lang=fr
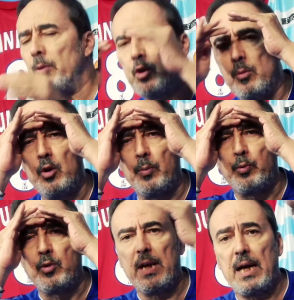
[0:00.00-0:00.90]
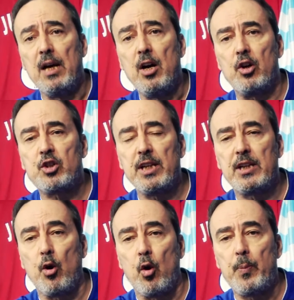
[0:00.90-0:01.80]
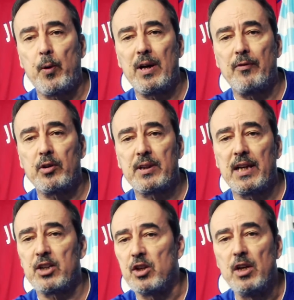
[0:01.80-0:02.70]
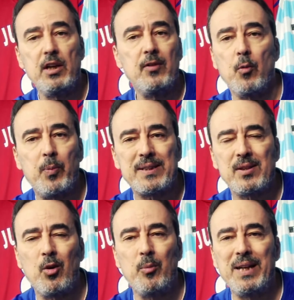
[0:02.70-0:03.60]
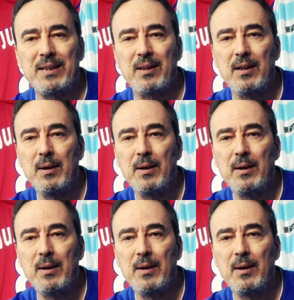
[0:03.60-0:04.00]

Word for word: Mais deux minutes plus tard, Angers qui reprend l'avantage. Ils vont pas s'en remettre,